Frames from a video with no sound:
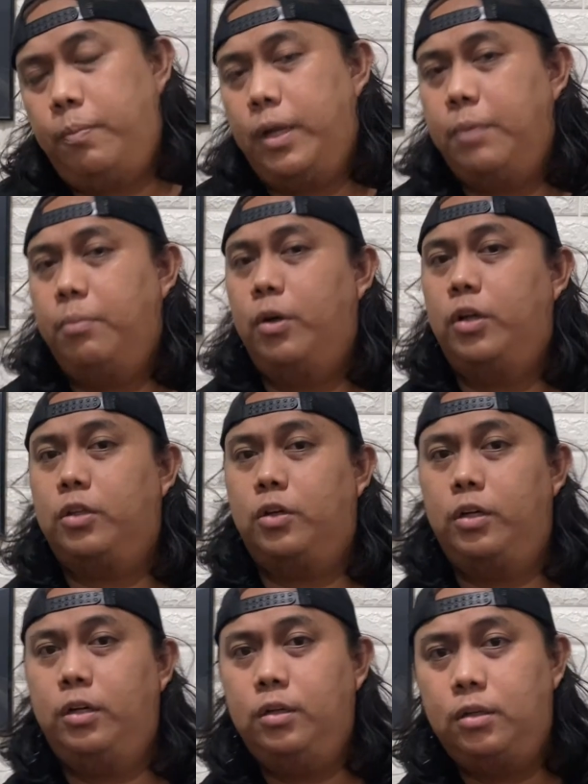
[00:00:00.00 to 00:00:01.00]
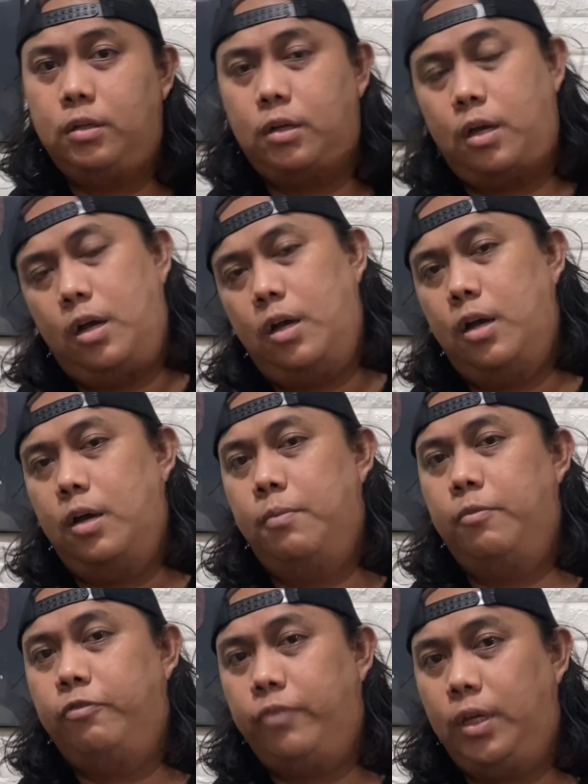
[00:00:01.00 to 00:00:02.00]
play button
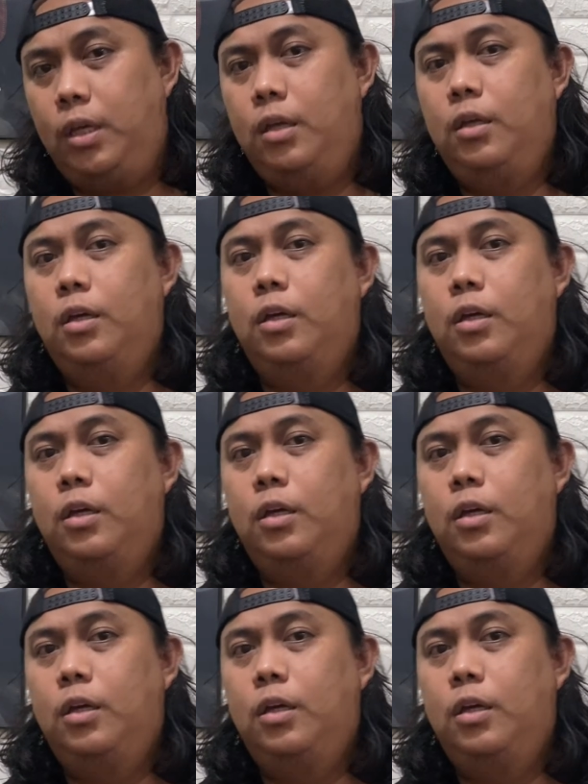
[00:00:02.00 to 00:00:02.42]
um, fee